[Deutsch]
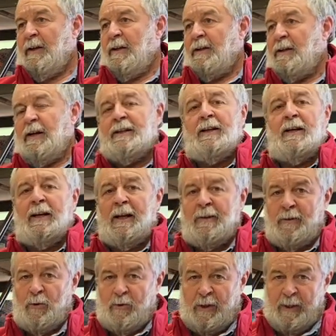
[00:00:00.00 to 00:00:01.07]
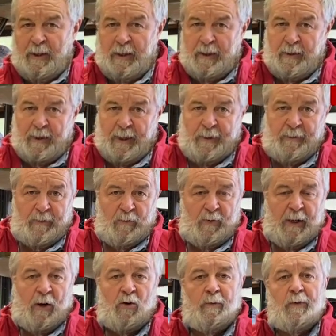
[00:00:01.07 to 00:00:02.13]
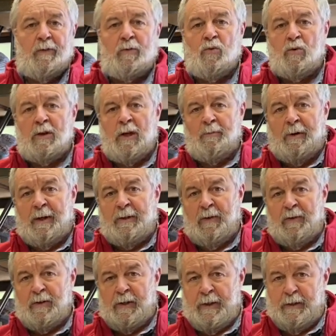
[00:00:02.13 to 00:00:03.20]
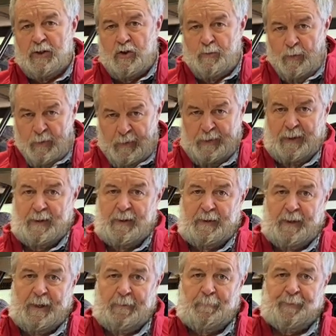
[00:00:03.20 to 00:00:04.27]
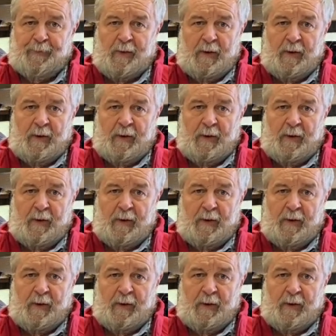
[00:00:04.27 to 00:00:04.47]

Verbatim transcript: keine Elektrogeräte rein und auch wenn es gut gemeint ist, keine Spielsachen rein.